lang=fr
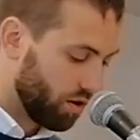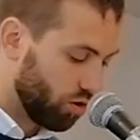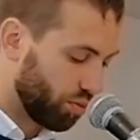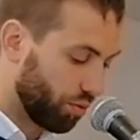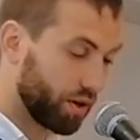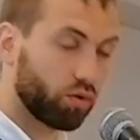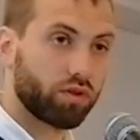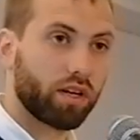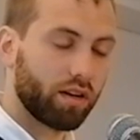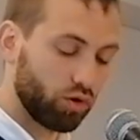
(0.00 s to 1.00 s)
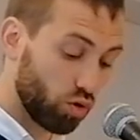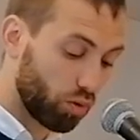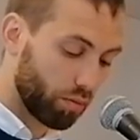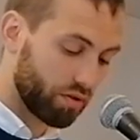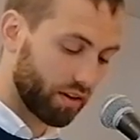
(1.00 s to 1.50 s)
Le premier concerne les deux
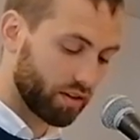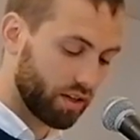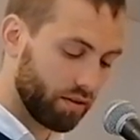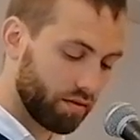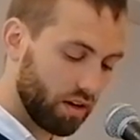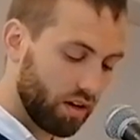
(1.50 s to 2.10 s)
premiers versets,